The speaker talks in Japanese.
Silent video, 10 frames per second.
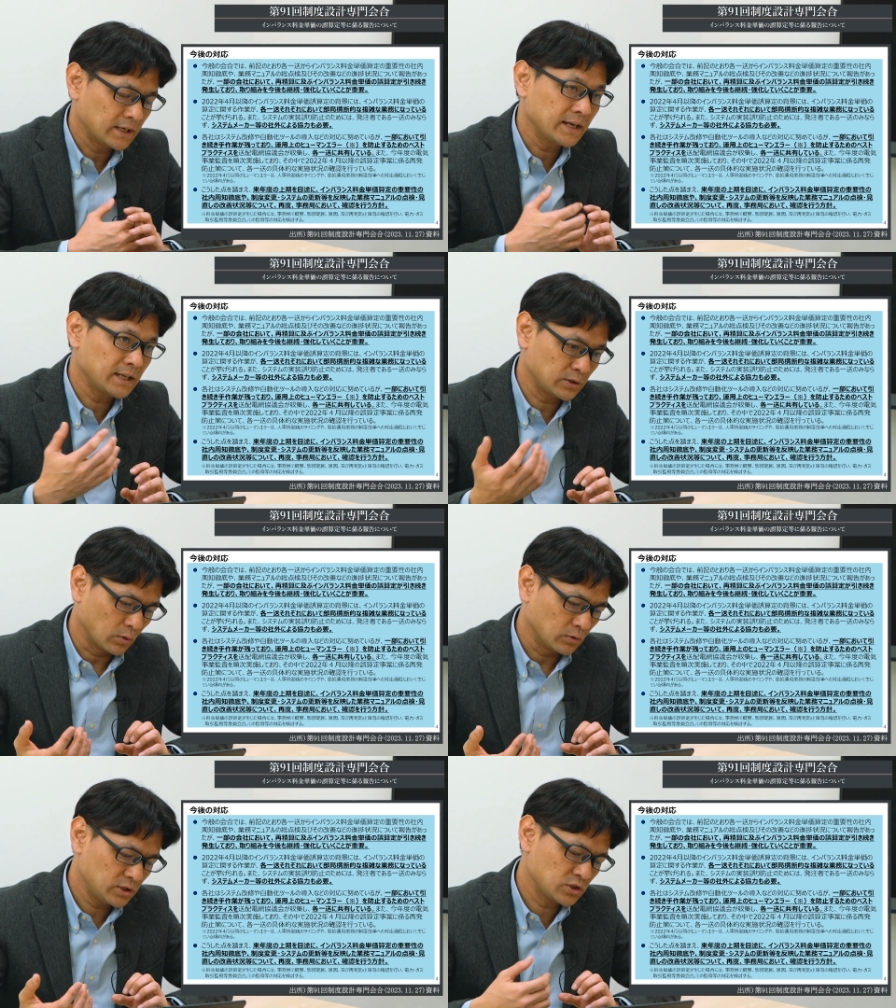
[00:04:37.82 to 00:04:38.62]
来年
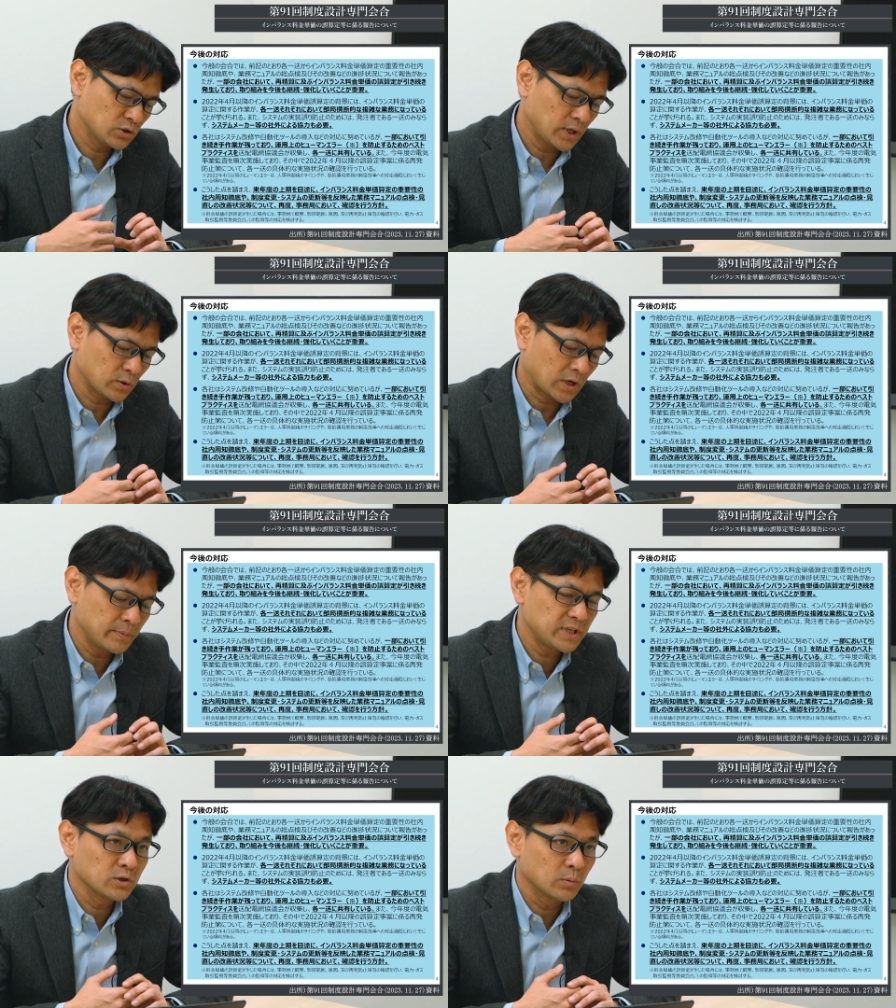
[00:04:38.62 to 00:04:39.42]
度、にじゅうよねんど
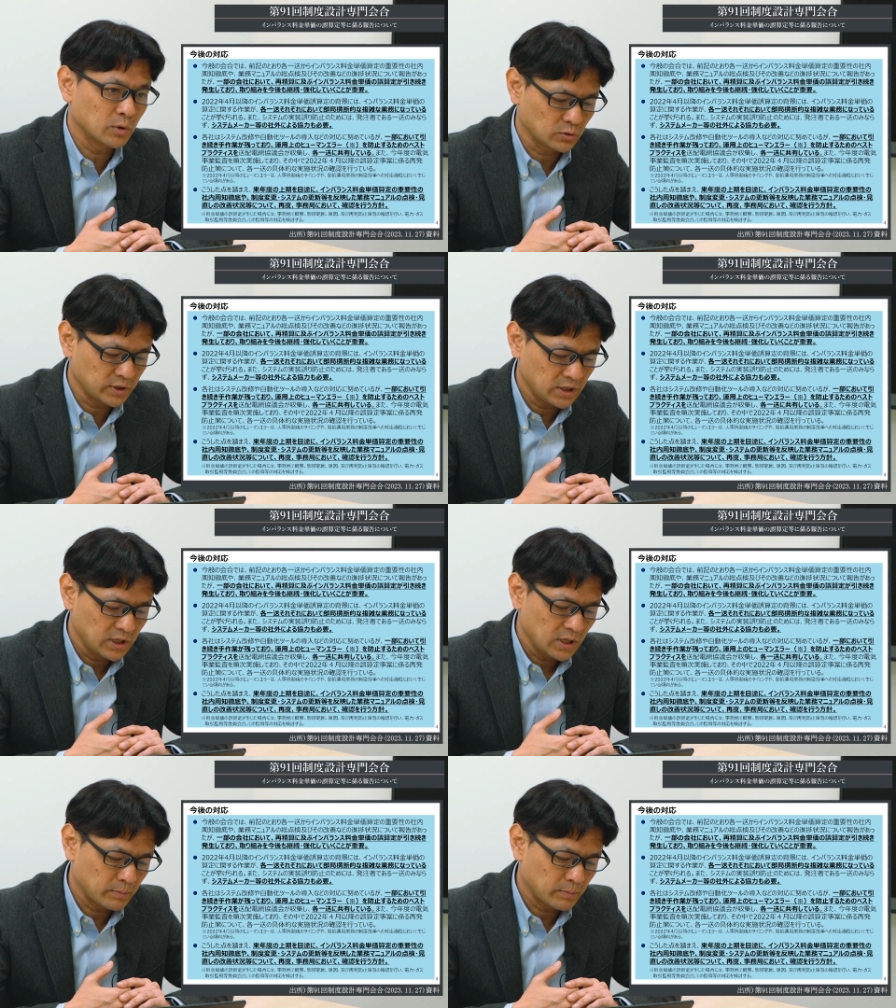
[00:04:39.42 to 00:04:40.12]
上期を目途に、